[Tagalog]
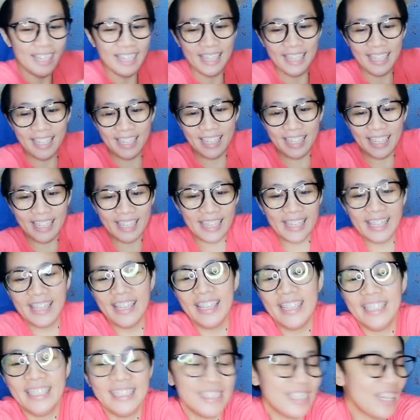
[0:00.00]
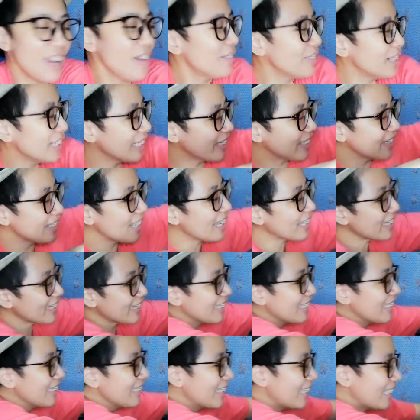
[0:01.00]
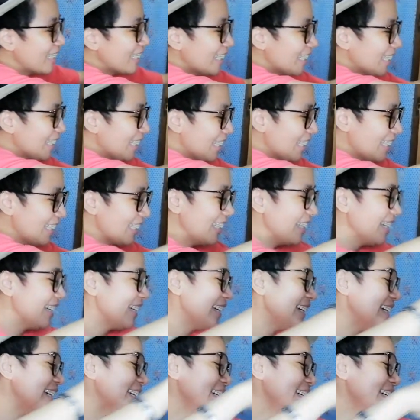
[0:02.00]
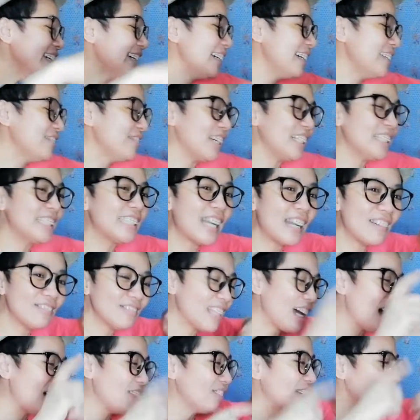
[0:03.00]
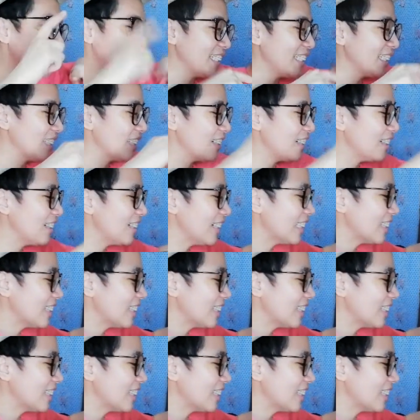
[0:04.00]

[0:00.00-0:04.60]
And syempre, ito natin. Nanananan. May drum dapat eh, no?